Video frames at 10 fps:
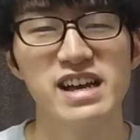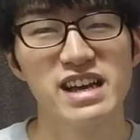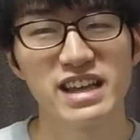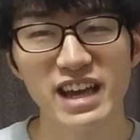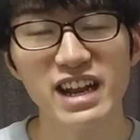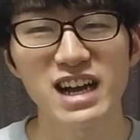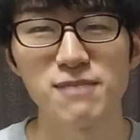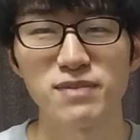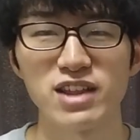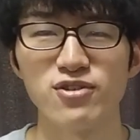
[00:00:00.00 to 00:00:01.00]
キャラがやっ
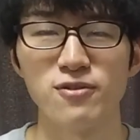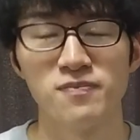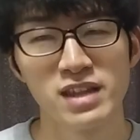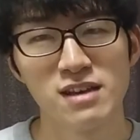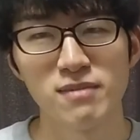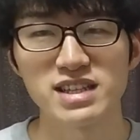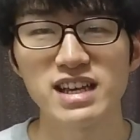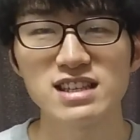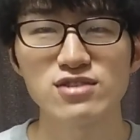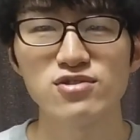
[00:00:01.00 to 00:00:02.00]
ぱあの、まあ、
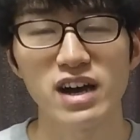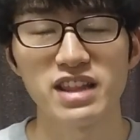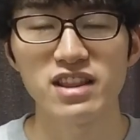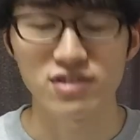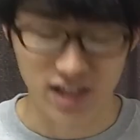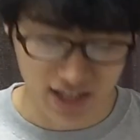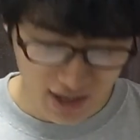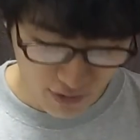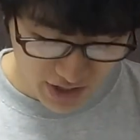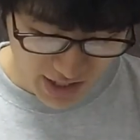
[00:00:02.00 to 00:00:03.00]
戦争、なんていうんですか、戦国時